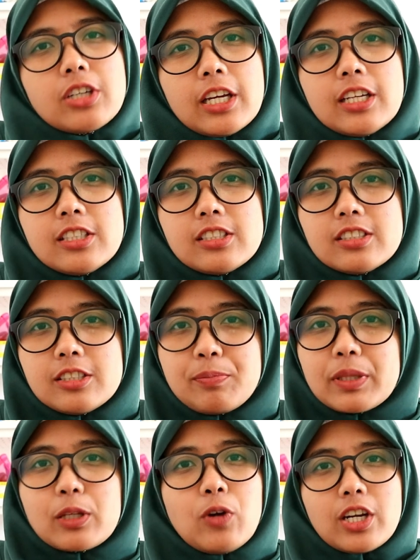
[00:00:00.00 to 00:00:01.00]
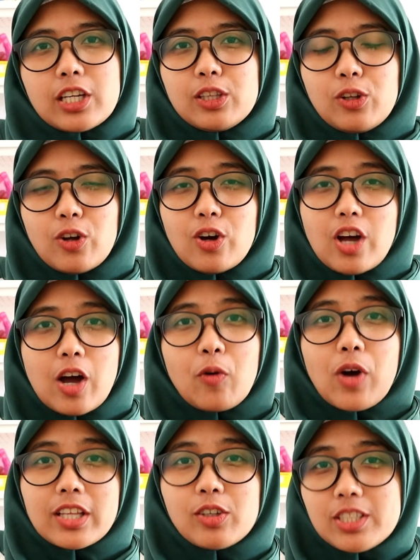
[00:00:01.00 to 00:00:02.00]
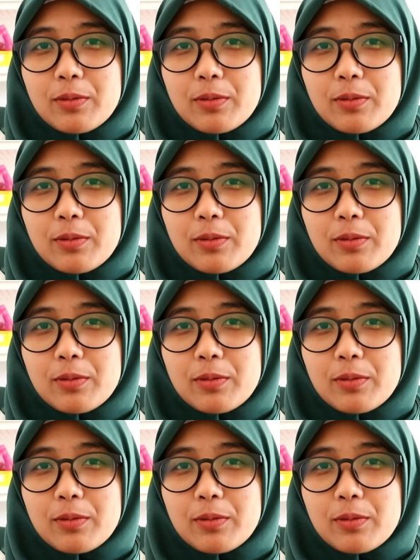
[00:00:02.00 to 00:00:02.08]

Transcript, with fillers: eh kayak cepet keluar gitu loh aku nggak tahu